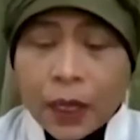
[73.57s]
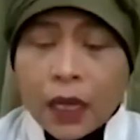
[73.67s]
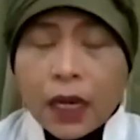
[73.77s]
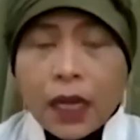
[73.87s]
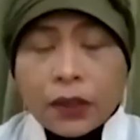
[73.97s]

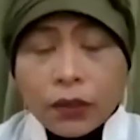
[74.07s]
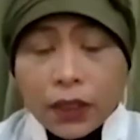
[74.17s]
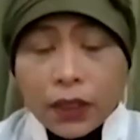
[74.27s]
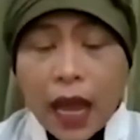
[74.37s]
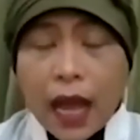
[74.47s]
Hmm. Nah,
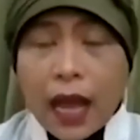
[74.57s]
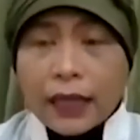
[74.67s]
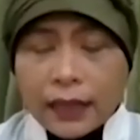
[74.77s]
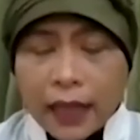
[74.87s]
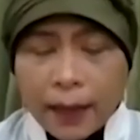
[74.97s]
itu tidak
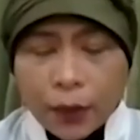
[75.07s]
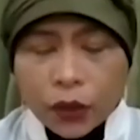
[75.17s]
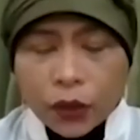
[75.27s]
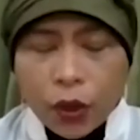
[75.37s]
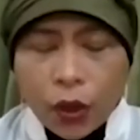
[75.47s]
hanya
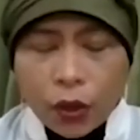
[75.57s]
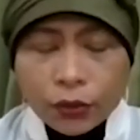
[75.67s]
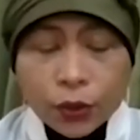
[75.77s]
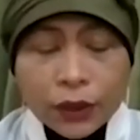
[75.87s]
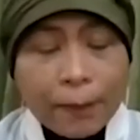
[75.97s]

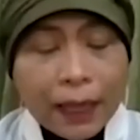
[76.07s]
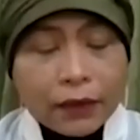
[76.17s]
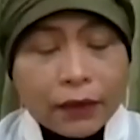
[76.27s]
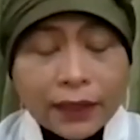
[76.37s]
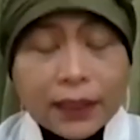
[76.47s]
protokol untuk
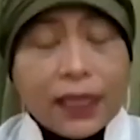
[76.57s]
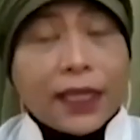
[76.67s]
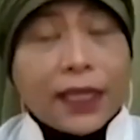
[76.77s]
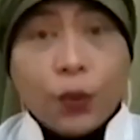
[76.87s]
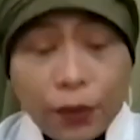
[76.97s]
tempat
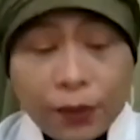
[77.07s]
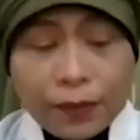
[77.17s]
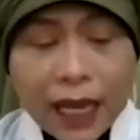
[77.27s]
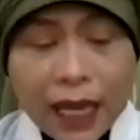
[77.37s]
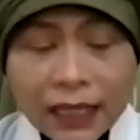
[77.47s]
fasilitas umum
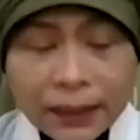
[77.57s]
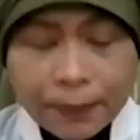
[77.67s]
ya yang